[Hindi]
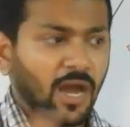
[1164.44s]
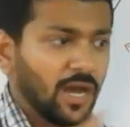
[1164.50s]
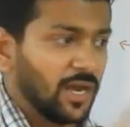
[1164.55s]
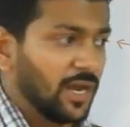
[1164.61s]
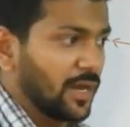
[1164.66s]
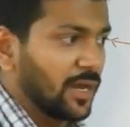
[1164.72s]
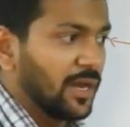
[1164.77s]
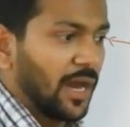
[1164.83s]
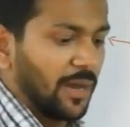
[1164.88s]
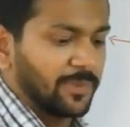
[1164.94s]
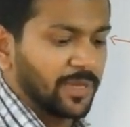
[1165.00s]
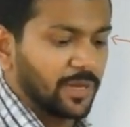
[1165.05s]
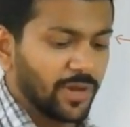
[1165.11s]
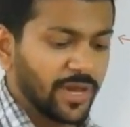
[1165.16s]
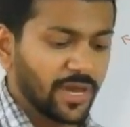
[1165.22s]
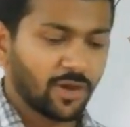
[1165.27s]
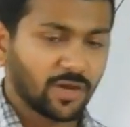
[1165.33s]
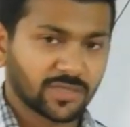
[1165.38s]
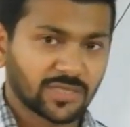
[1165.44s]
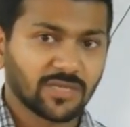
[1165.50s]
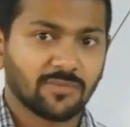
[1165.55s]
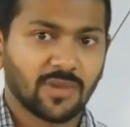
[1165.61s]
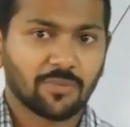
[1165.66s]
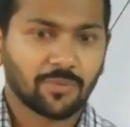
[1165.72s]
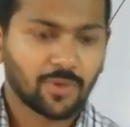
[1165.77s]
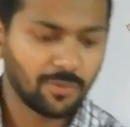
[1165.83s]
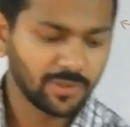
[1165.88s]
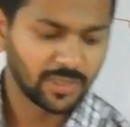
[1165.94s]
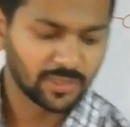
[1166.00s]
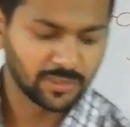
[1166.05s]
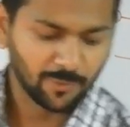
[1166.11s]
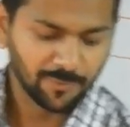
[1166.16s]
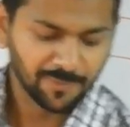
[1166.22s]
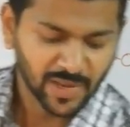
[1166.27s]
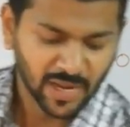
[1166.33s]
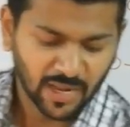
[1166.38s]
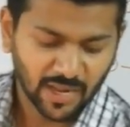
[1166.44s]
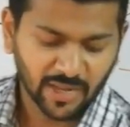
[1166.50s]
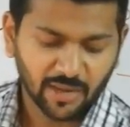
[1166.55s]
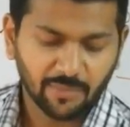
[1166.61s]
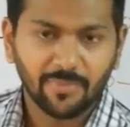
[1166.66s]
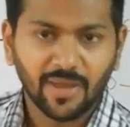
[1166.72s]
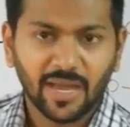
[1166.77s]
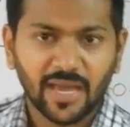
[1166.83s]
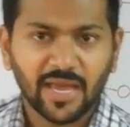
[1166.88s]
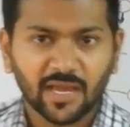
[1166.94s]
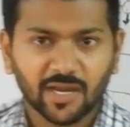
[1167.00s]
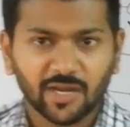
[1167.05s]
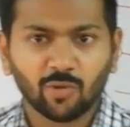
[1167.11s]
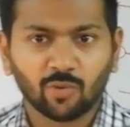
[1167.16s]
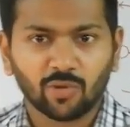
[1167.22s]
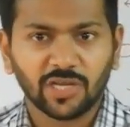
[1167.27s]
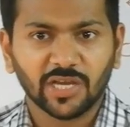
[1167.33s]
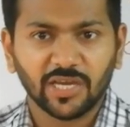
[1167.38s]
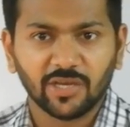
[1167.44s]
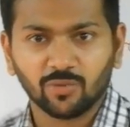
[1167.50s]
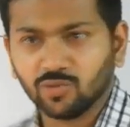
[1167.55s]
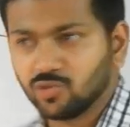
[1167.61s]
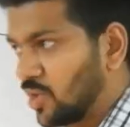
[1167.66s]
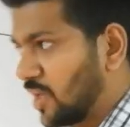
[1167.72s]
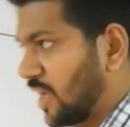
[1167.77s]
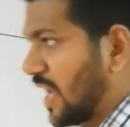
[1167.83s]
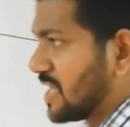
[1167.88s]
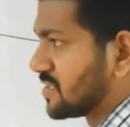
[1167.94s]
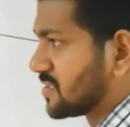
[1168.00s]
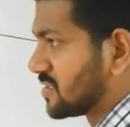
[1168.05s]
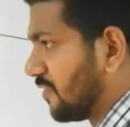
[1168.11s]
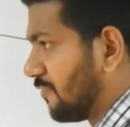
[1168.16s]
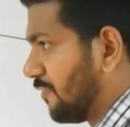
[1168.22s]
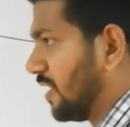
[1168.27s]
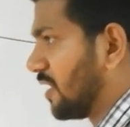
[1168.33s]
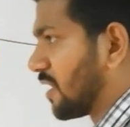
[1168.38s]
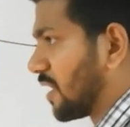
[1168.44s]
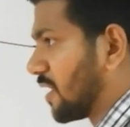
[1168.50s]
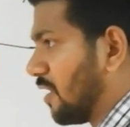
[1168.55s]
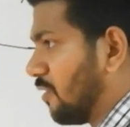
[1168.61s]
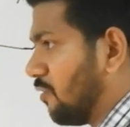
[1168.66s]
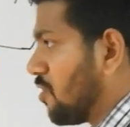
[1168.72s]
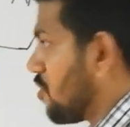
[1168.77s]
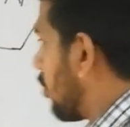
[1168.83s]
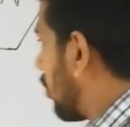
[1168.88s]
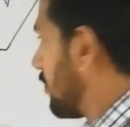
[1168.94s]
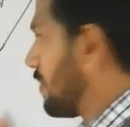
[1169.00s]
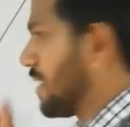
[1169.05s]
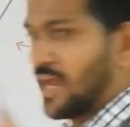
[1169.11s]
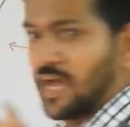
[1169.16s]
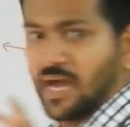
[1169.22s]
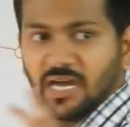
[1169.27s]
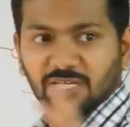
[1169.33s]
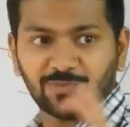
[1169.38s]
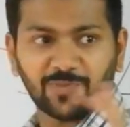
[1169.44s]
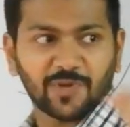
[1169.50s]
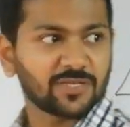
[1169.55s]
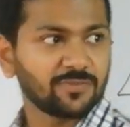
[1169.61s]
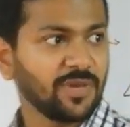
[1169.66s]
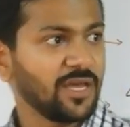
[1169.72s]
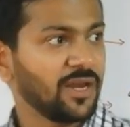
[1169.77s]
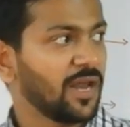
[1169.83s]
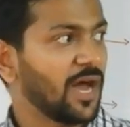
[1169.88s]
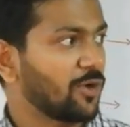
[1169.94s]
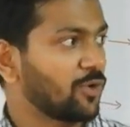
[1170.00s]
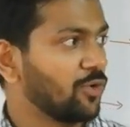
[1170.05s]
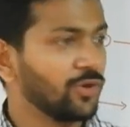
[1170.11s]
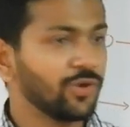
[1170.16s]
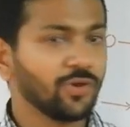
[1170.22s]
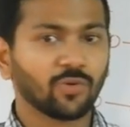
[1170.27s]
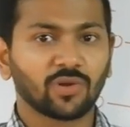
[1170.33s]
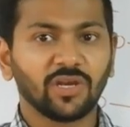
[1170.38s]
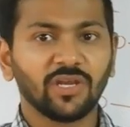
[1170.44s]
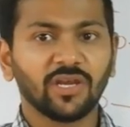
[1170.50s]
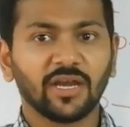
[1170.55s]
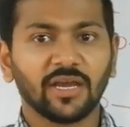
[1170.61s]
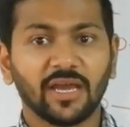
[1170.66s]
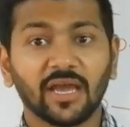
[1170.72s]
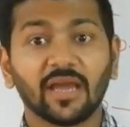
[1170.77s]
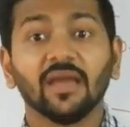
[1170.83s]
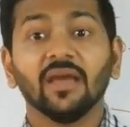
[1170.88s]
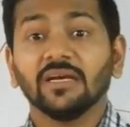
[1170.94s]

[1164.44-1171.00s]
अलग अब देखो एक और चीज़ मैं आपको बताता हूँ अगर मैं एक न्यूक्लियाई हूँ जो अगेंस्ट द फील्ड खड़ा हूँ और मेरे आसपास में लाखों न्यूक्लिया है